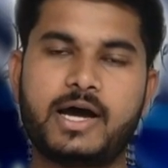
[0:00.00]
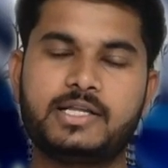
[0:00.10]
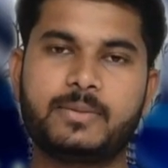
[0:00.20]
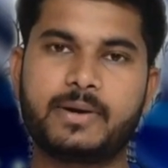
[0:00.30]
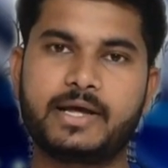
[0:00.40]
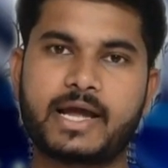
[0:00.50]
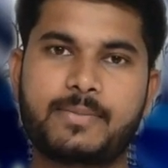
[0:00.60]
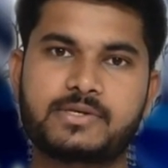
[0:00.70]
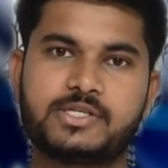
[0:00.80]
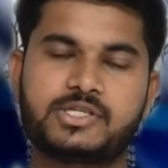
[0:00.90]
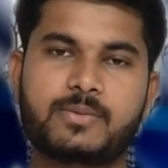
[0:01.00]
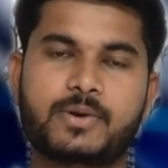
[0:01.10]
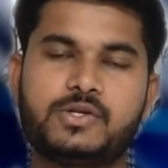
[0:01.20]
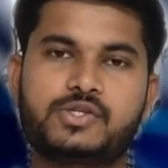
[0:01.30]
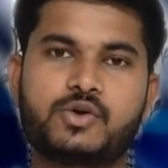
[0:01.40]
హార్దిక్ పాండ్యా కెప్టెన్స్
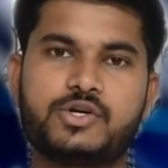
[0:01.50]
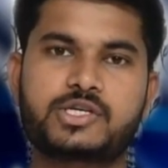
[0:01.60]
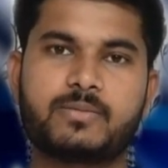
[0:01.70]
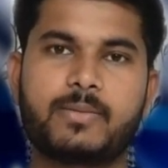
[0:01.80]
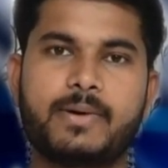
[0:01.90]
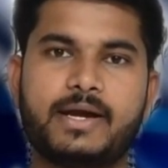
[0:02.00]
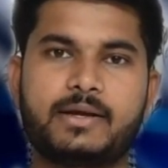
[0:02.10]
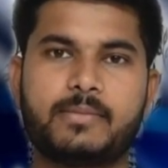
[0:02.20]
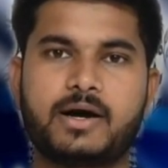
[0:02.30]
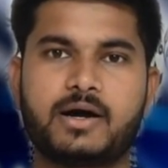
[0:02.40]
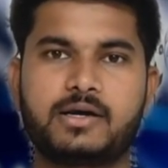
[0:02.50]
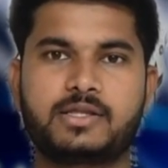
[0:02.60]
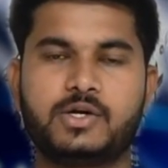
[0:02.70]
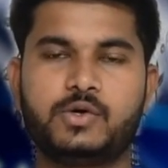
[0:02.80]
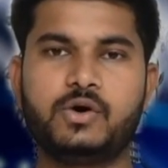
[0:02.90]
ఇచ్చినప్పటి నుంచి రోహిత్ శర్మ బ్యాటింగ్ బాగా
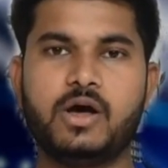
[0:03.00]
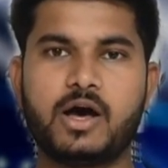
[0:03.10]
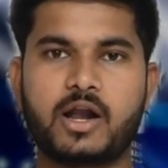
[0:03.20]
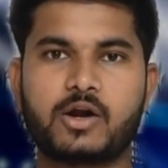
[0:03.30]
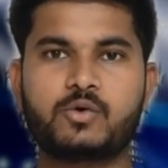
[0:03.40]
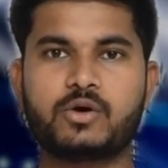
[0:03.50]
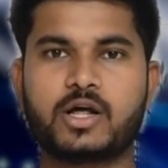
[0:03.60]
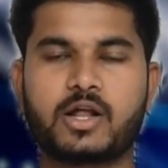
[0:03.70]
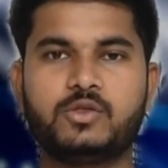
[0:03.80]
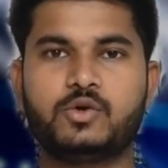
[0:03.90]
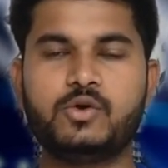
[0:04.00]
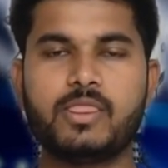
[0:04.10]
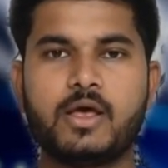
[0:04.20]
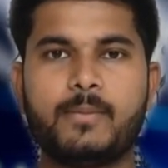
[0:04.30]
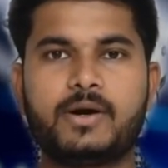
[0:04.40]
ఆడతాడు అని అనుకున్నారు అందరూ
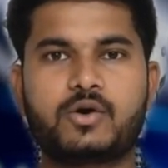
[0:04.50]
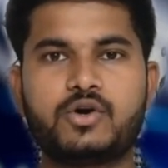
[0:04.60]
బట్